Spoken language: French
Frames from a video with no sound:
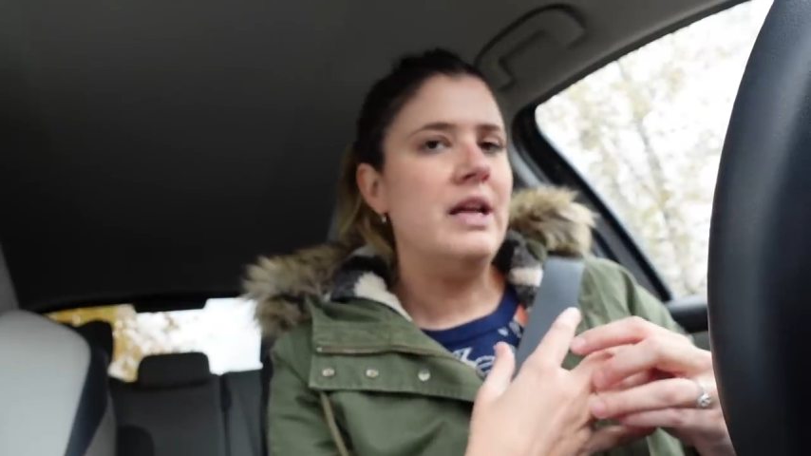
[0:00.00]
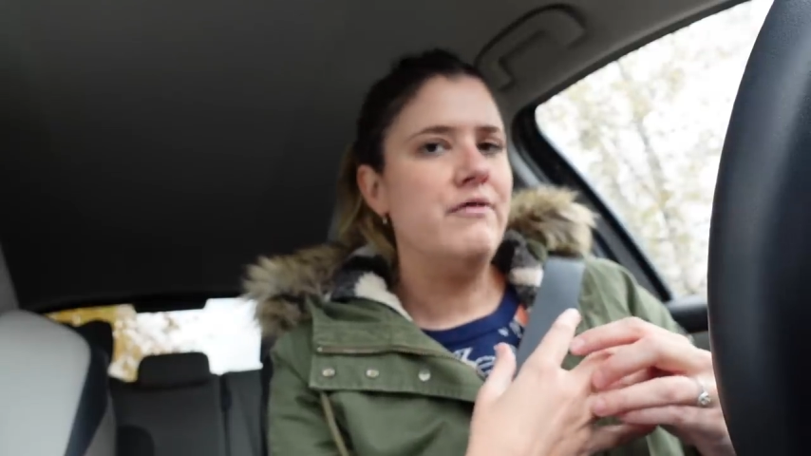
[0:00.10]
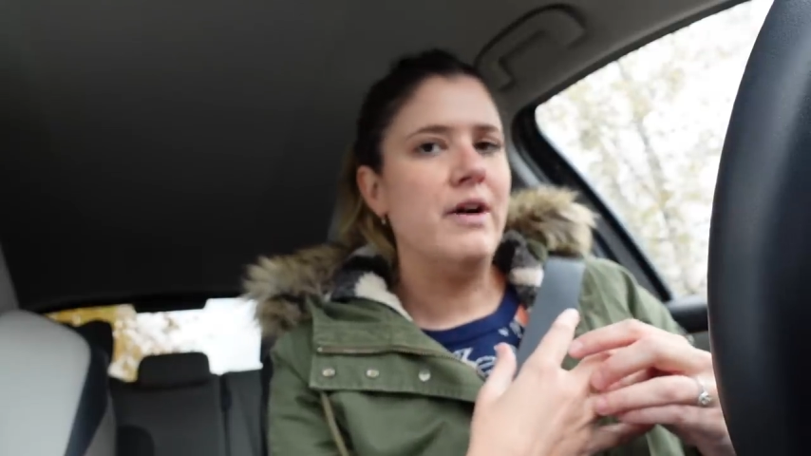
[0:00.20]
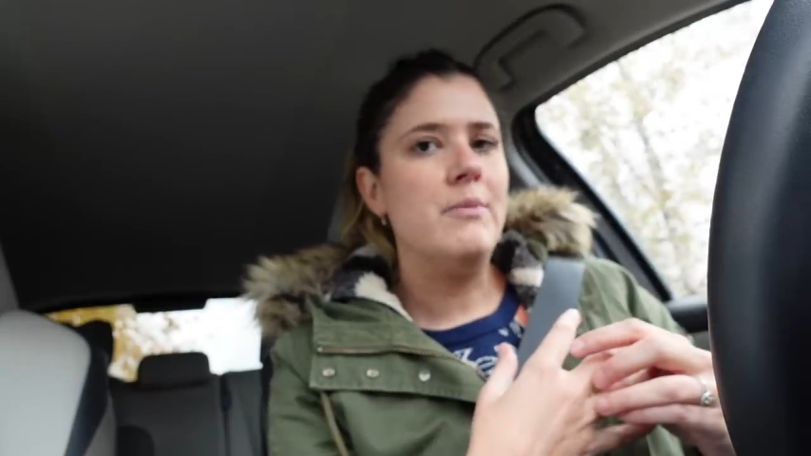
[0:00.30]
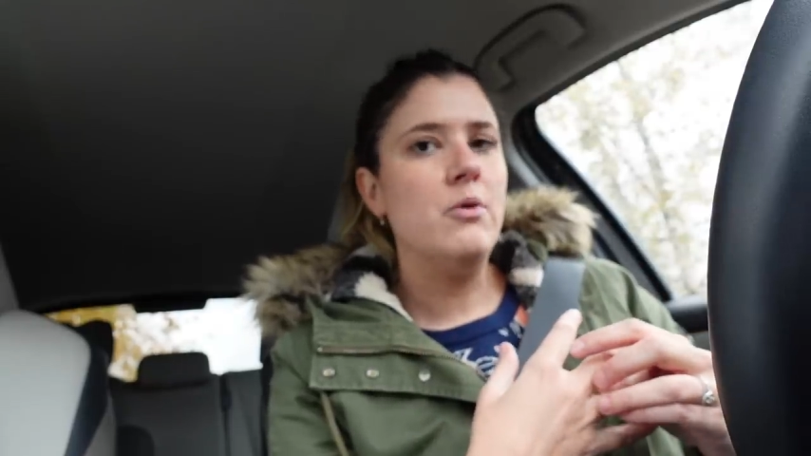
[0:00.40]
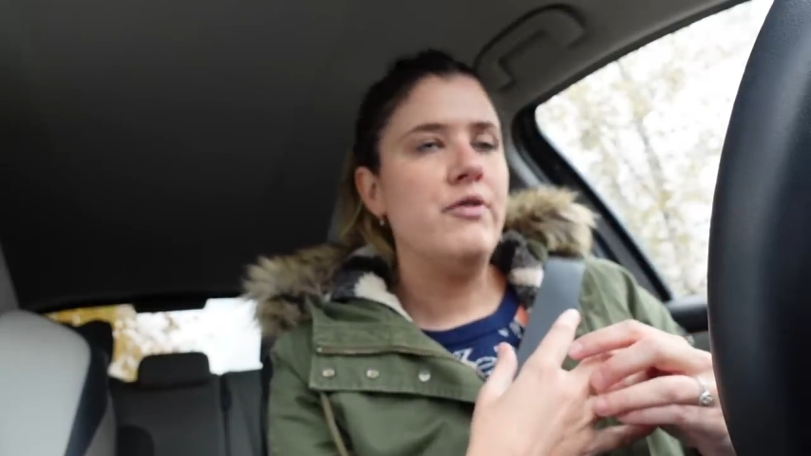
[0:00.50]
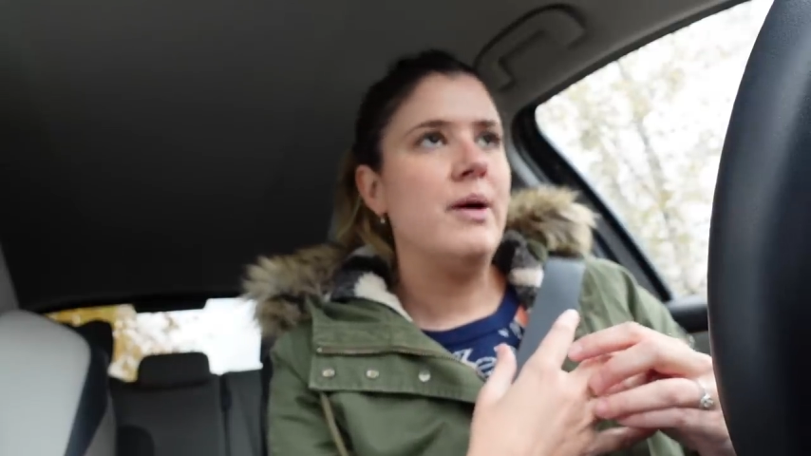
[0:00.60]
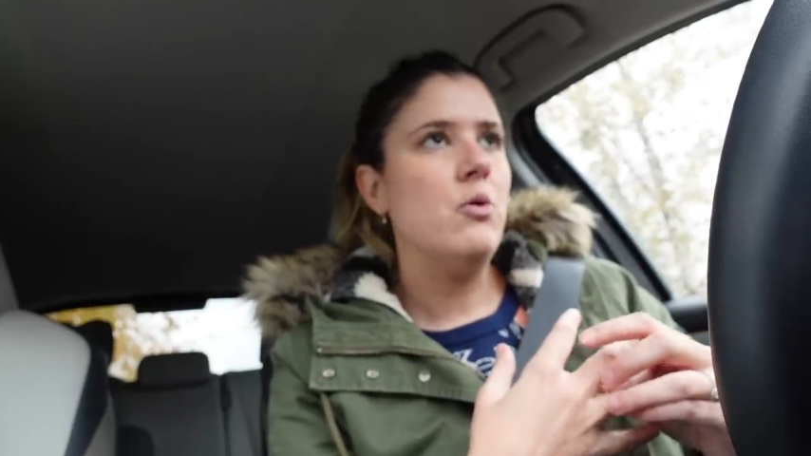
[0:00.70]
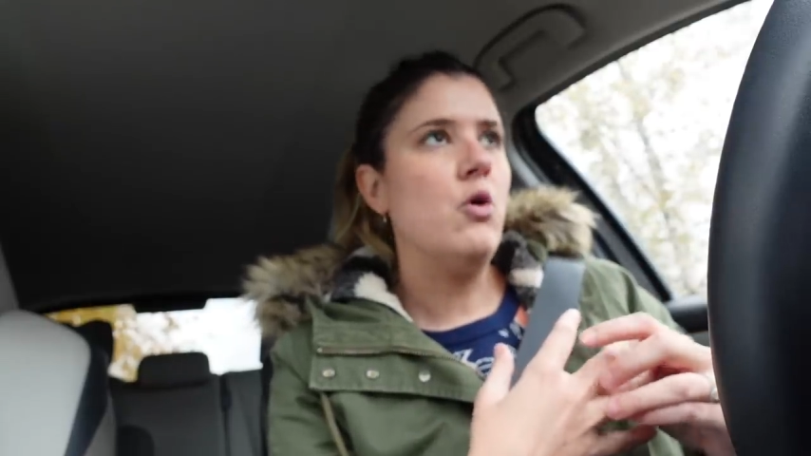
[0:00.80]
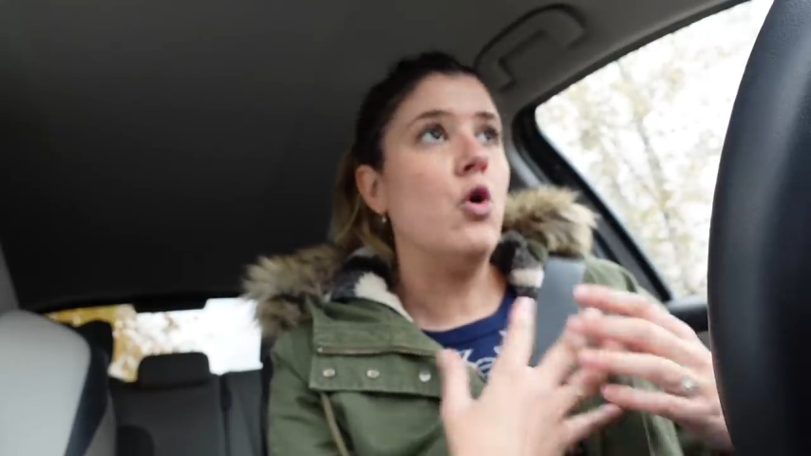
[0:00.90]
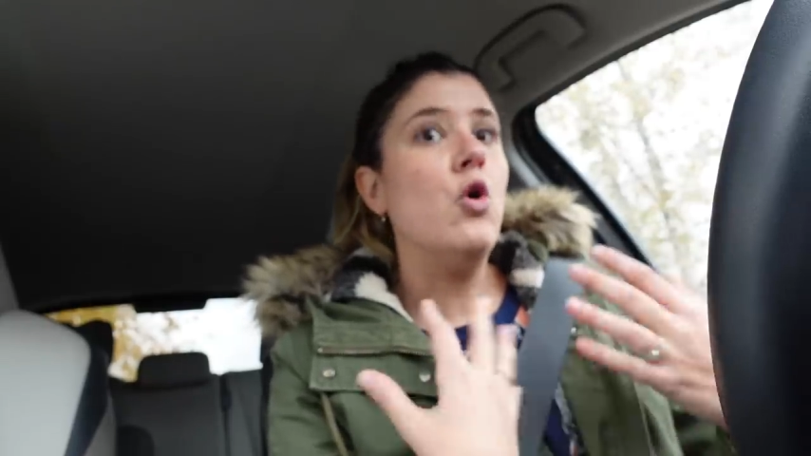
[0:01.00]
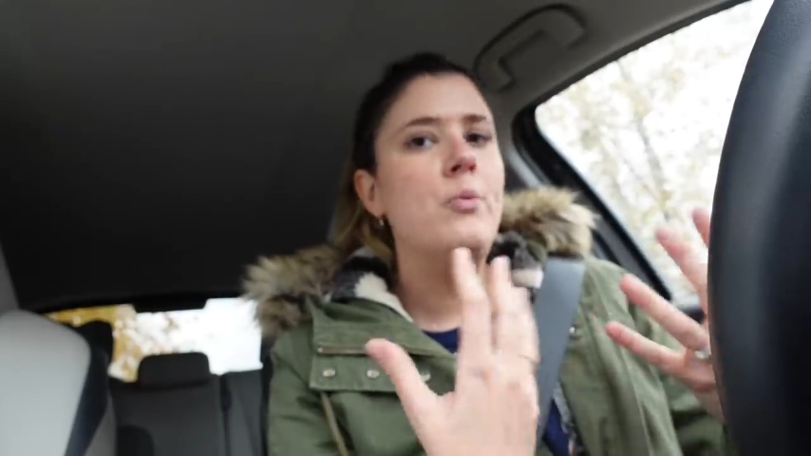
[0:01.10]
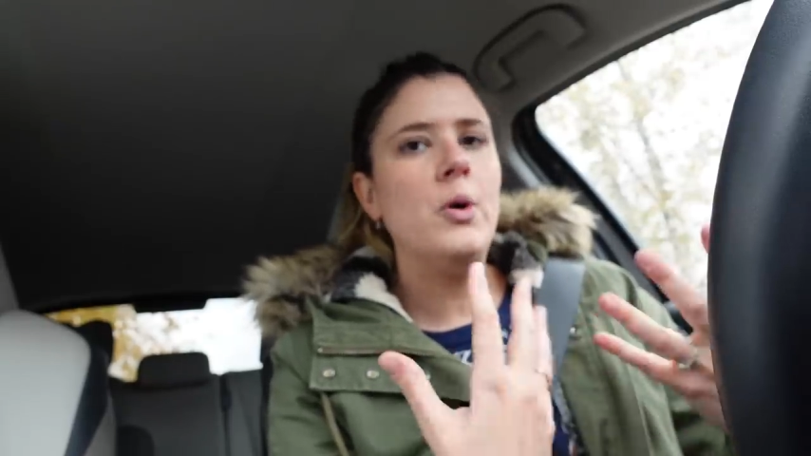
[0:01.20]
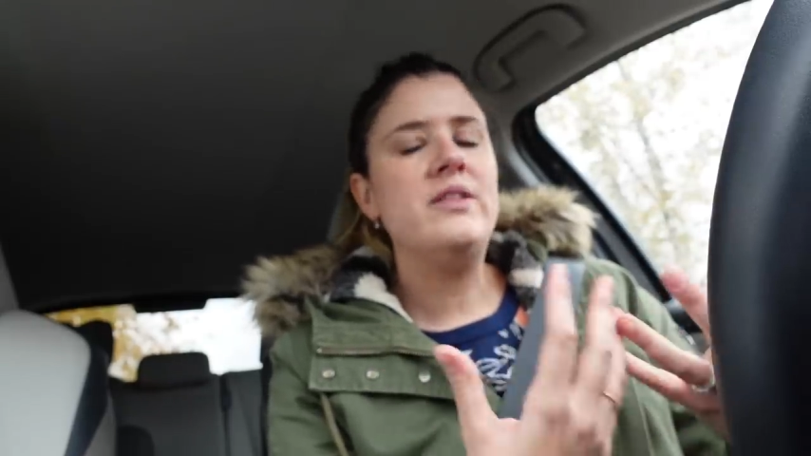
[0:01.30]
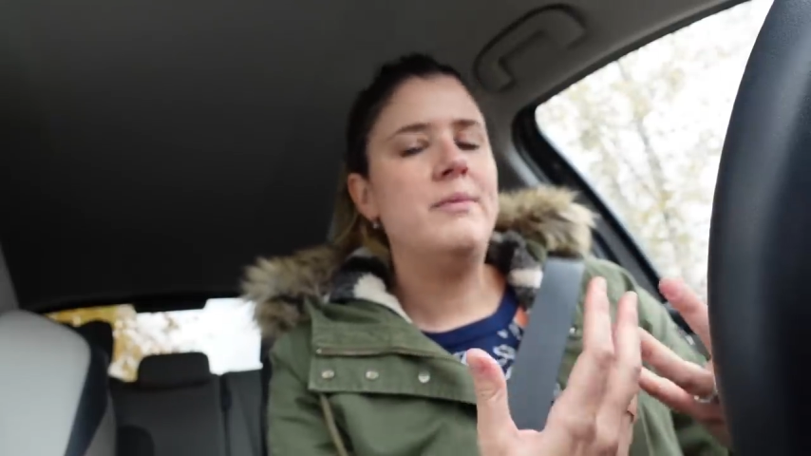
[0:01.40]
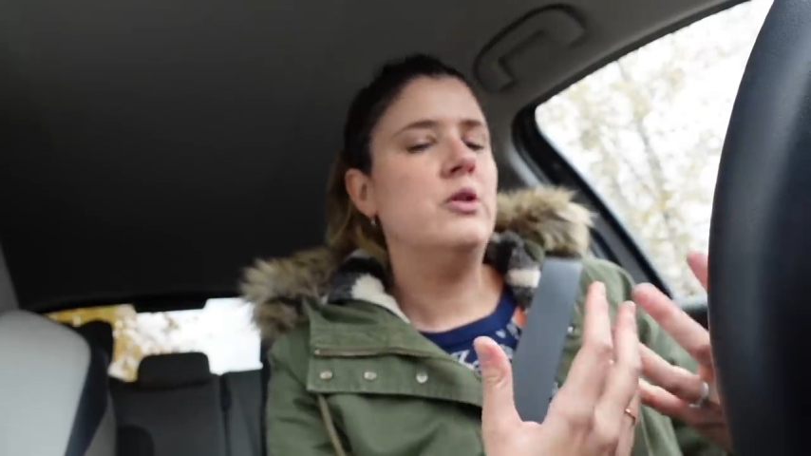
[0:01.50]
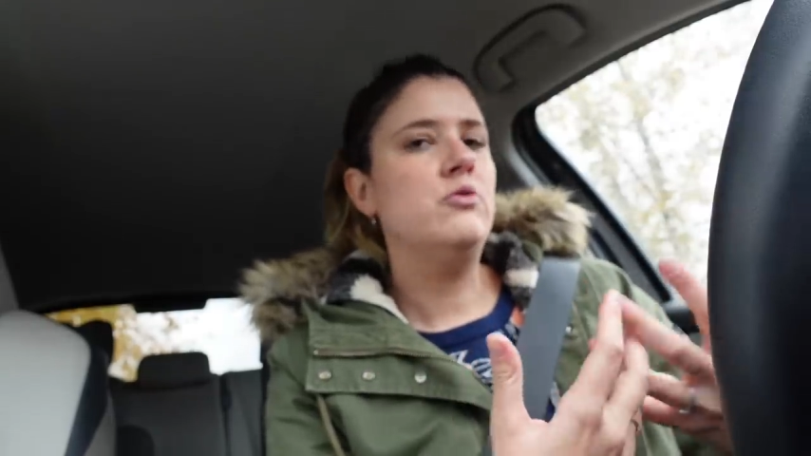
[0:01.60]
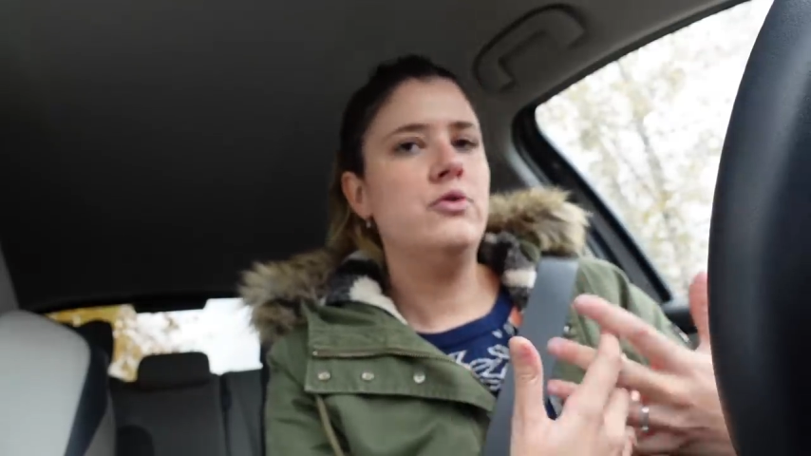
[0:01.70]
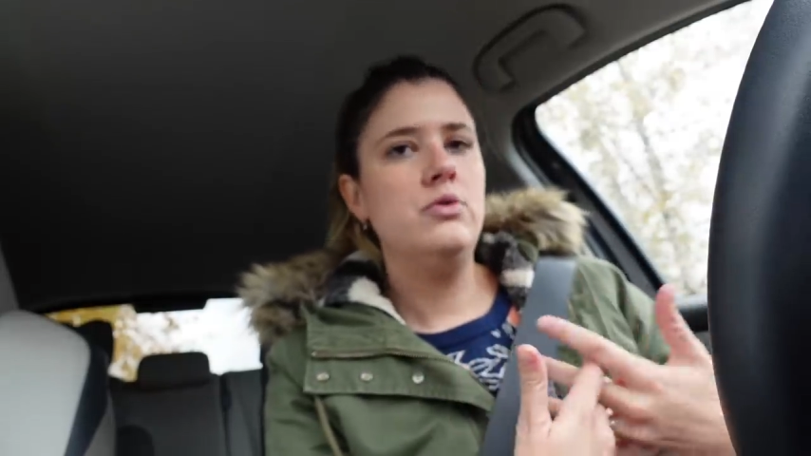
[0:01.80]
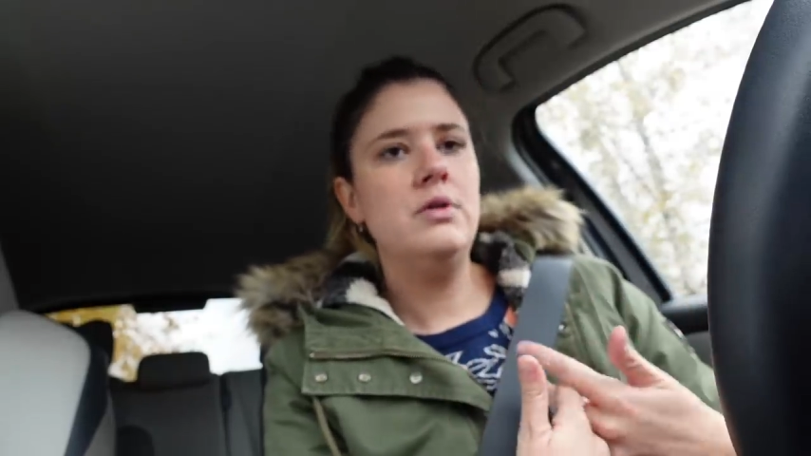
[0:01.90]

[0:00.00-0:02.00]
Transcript: elle est vraiment vraiment reportable à nouveau.